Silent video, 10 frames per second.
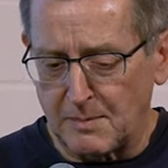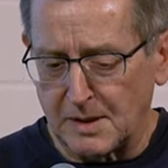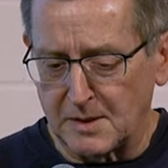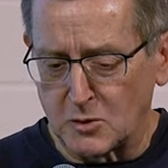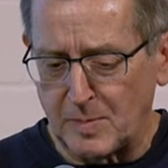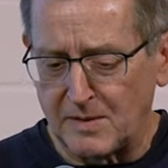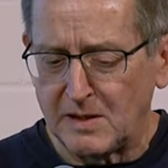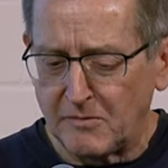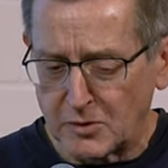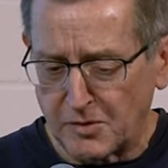aber eine
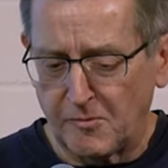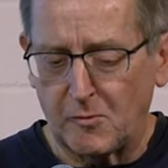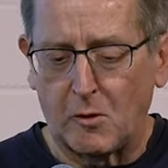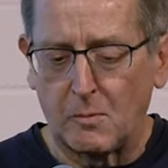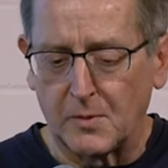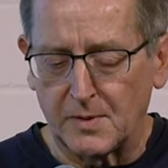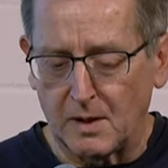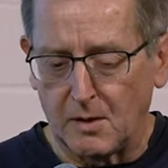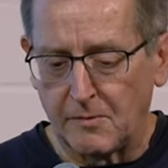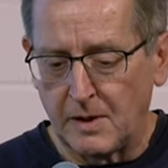spezifische Form und
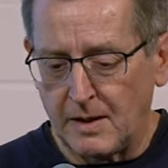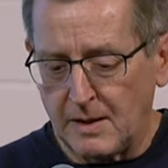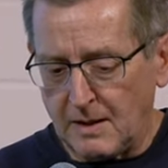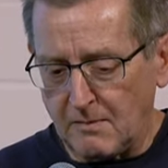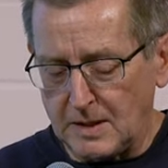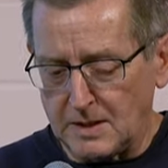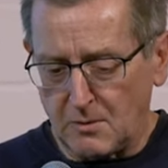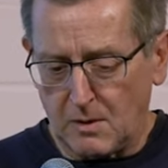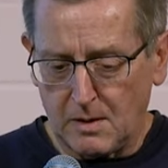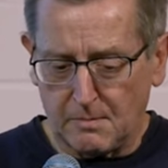darauf will ich
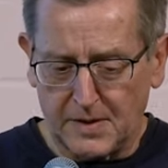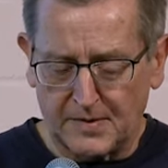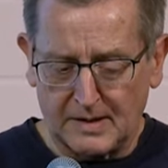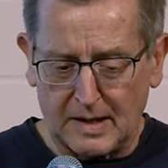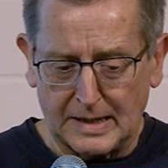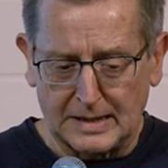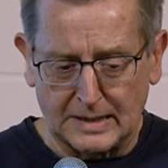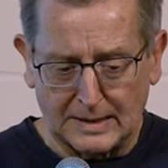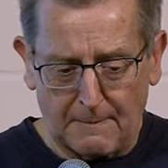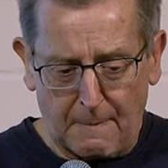noch ein bisschen
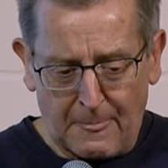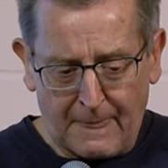eingehen.